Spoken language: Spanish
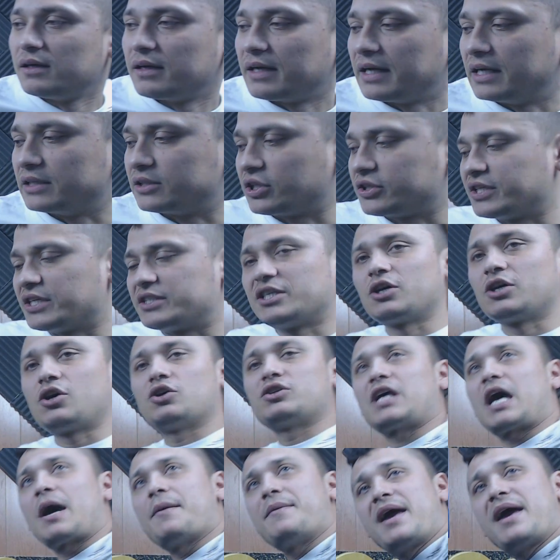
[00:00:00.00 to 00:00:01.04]
Entonces
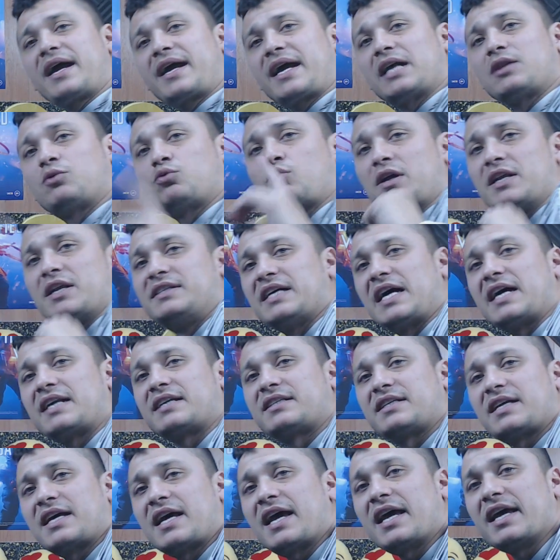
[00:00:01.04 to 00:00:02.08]
chicos, había que
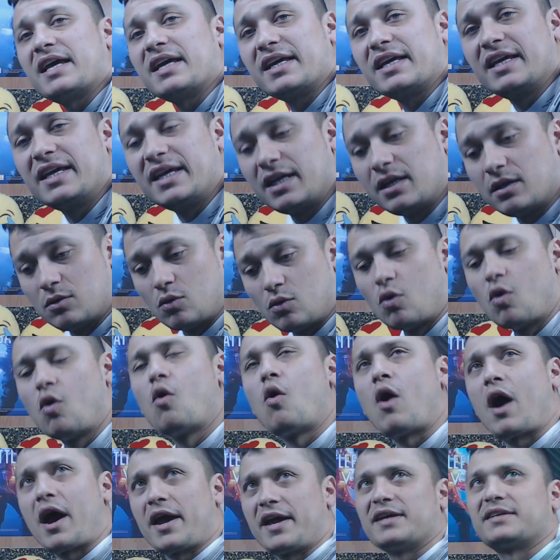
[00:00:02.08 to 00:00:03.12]
actualizarse y...
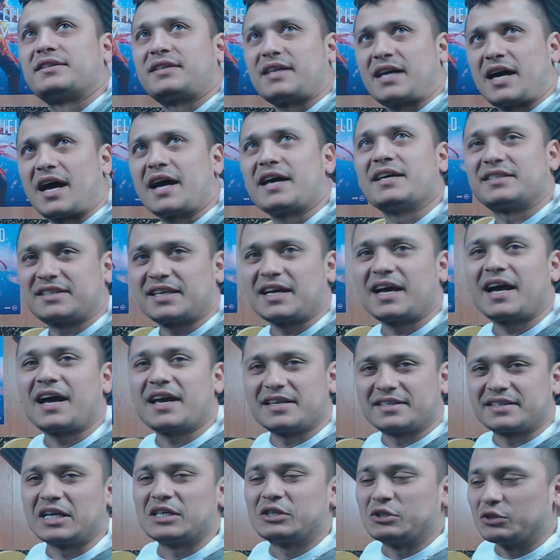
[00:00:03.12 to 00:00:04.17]
¡Uh! Ahí está, ahí está, ahí
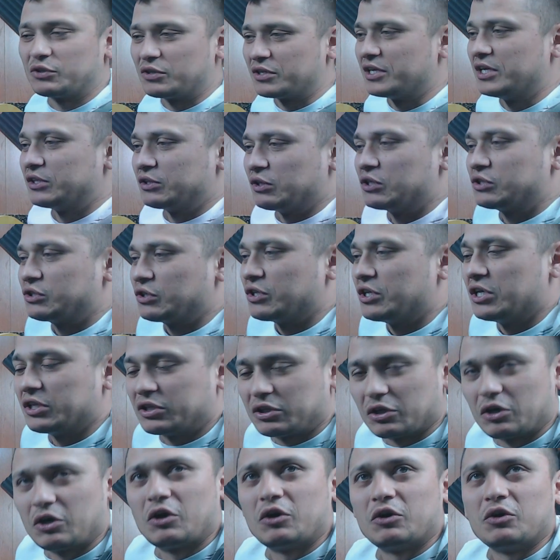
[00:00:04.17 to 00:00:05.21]
está el sonidito El
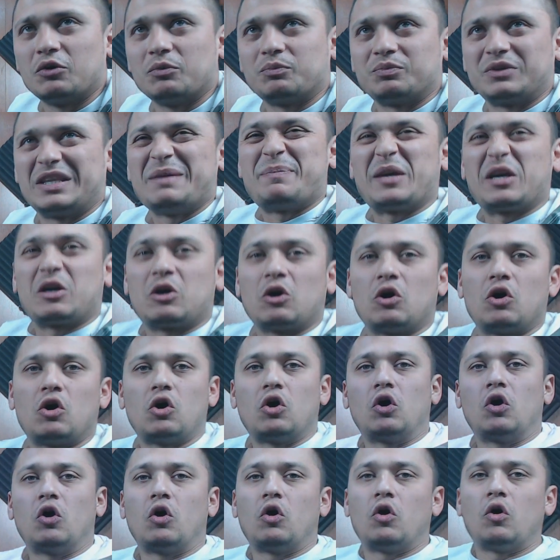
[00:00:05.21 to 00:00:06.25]
sonidito
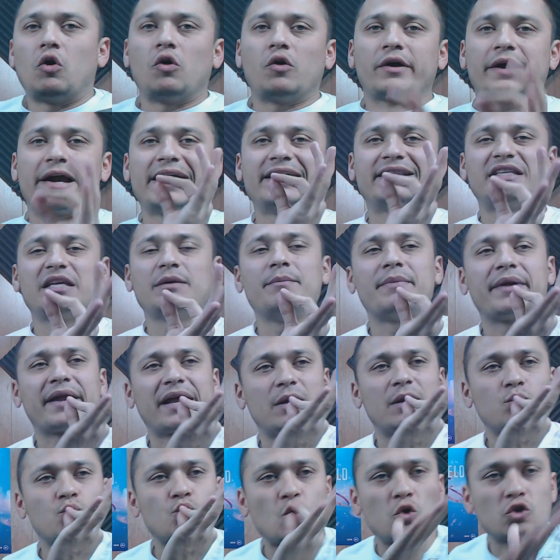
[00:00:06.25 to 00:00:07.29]
típico, el
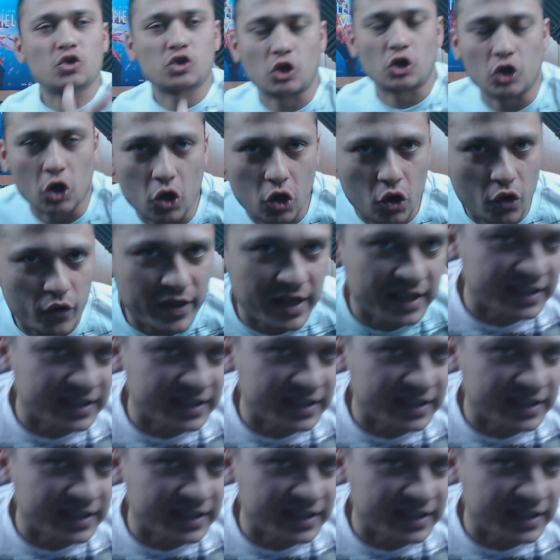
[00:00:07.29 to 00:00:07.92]
timbre sonoro de